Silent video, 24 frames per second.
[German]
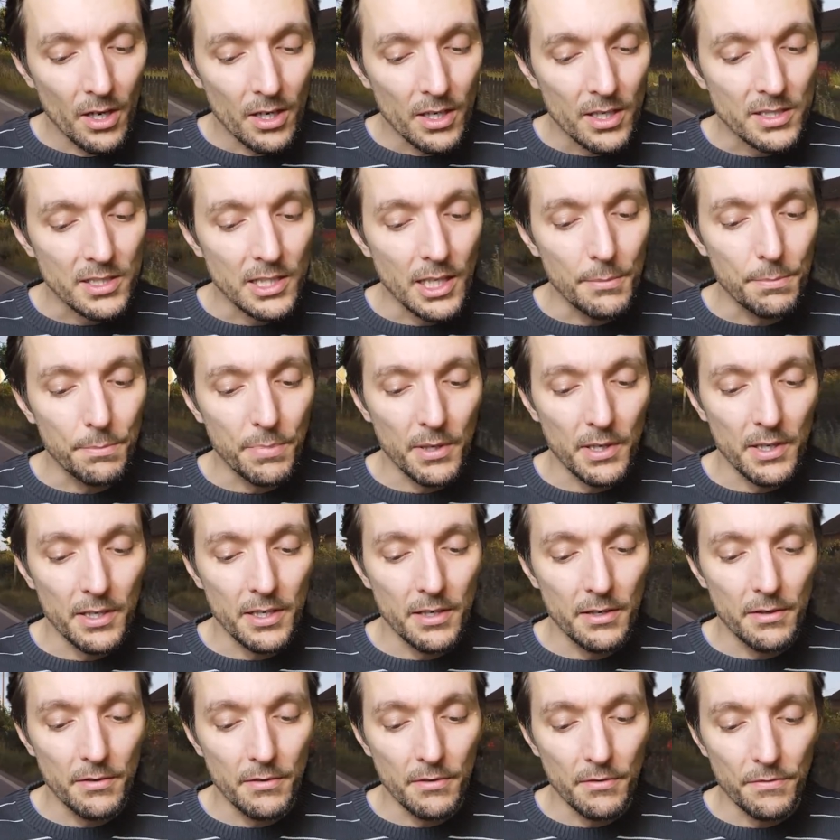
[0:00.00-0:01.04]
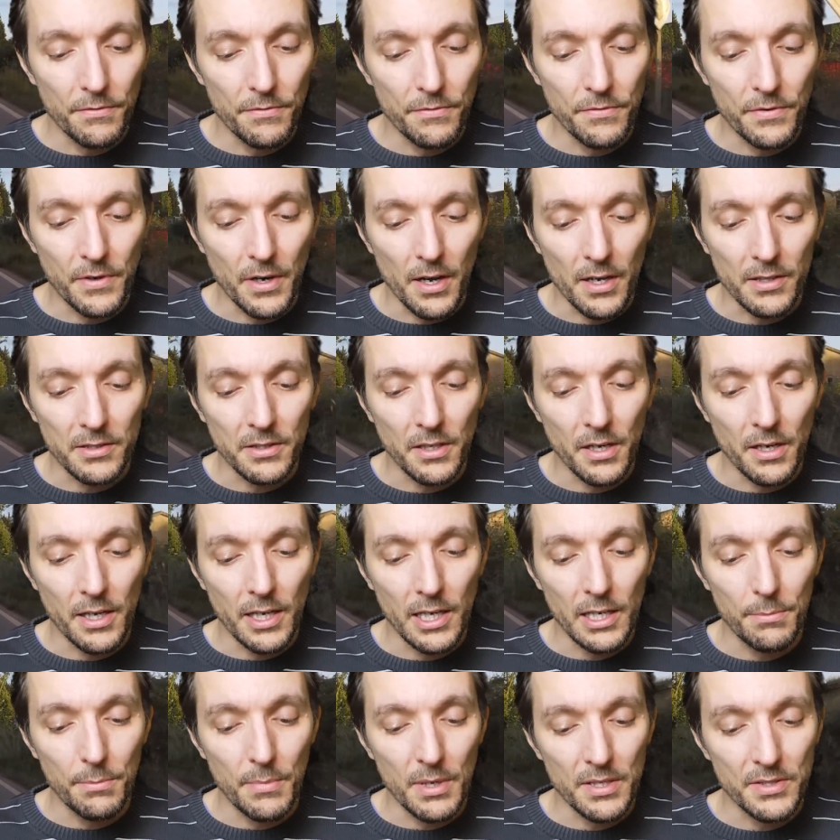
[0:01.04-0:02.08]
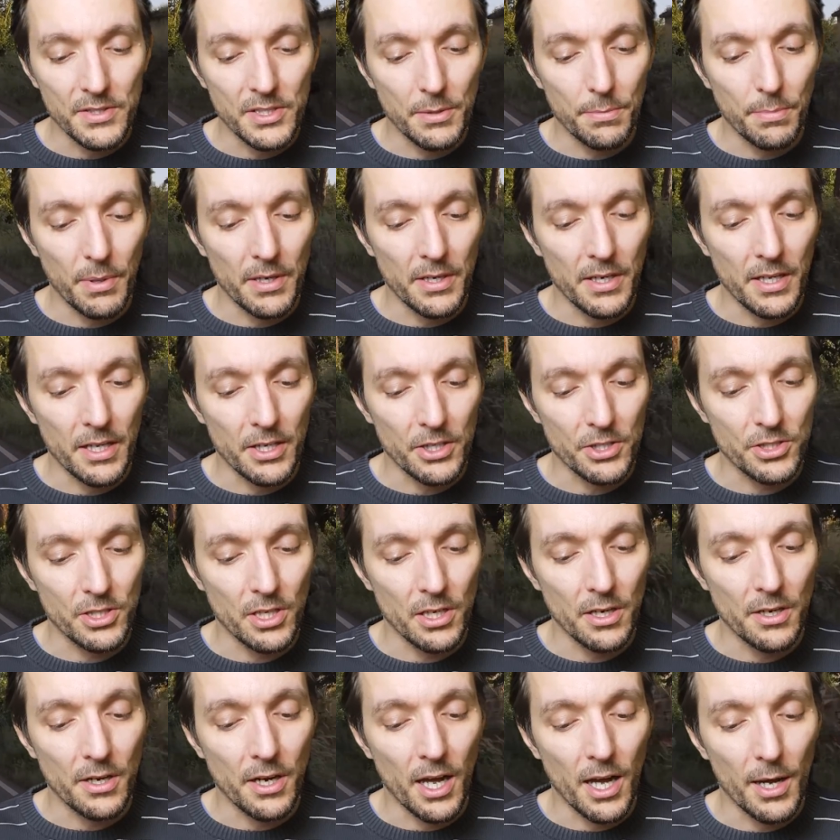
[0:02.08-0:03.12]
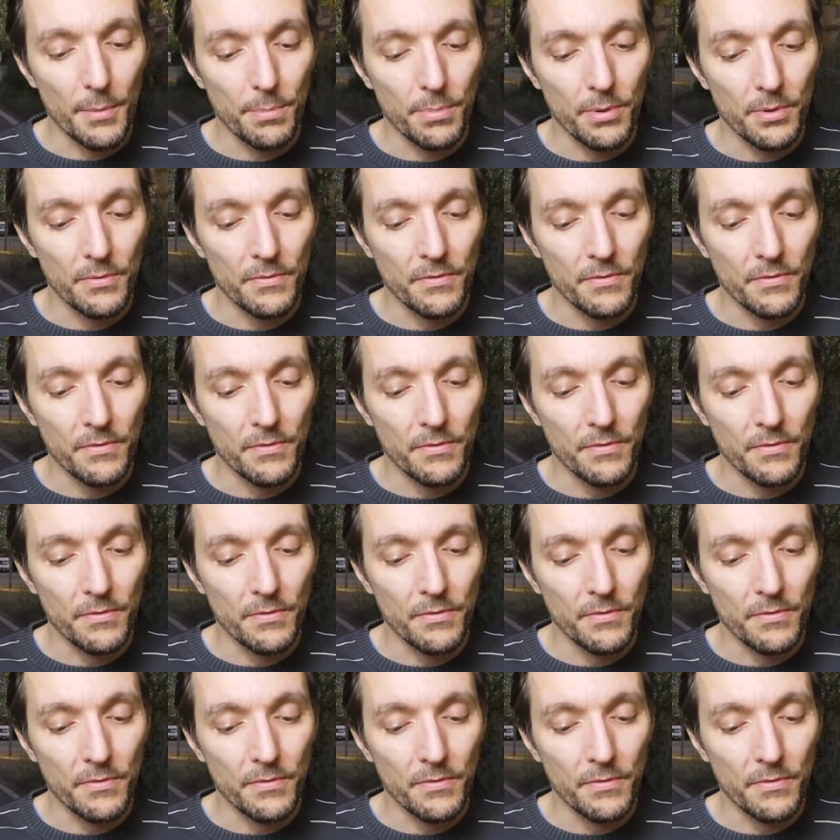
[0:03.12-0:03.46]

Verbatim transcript: Das Land Berlin fragt regelmäßig bei den Herstellern ab,